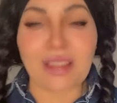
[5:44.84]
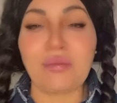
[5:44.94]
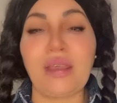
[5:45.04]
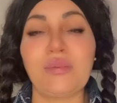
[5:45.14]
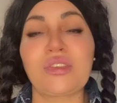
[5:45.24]

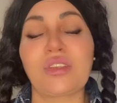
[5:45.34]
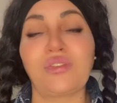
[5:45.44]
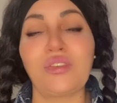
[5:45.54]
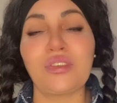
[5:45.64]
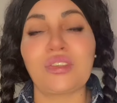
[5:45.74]
الكارطة ما حبش
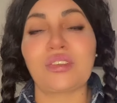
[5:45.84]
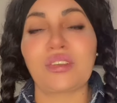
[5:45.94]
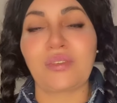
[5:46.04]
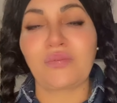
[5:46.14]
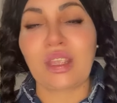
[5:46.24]

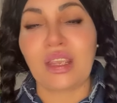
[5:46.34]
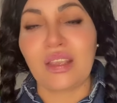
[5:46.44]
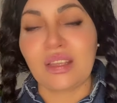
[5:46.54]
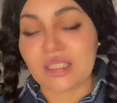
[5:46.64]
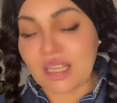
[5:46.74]
تفوت
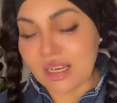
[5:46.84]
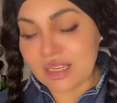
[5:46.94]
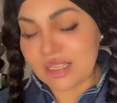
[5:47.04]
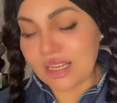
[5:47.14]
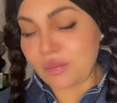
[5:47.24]

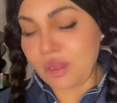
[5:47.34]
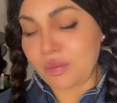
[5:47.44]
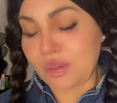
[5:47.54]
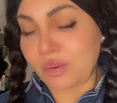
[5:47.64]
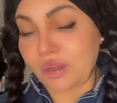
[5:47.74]
سارة
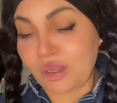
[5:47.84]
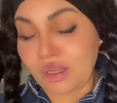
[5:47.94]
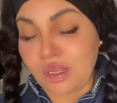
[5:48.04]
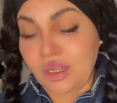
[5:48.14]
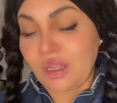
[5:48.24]
سلام
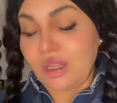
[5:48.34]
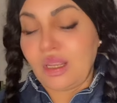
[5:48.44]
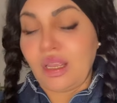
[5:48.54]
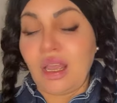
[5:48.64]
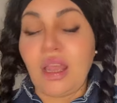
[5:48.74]
حبيبة
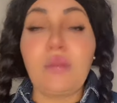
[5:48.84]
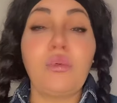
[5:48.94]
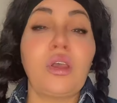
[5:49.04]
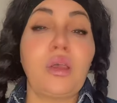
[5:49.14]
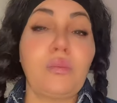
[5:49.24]

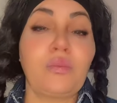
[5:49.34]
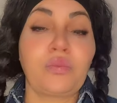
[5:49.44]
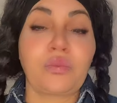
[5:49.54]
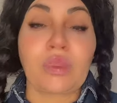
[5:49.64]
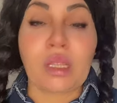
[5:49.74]

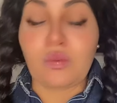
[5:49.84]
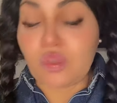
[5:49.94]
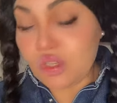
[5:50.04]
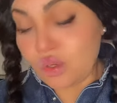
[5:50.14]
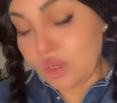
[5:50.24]
المهم
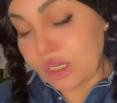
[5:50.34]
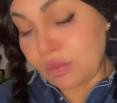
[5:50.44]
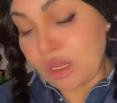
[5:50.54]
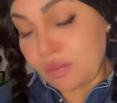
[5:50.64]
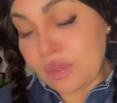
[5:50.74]
واش
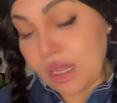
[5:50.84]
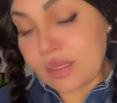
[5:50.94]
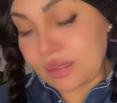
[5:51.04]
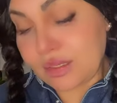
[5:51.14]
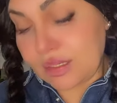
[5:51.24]
نقول لكم يا
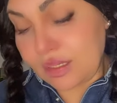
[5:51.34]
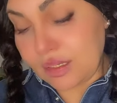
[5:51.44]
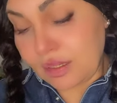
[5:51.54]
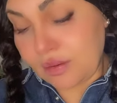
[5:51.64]
البنات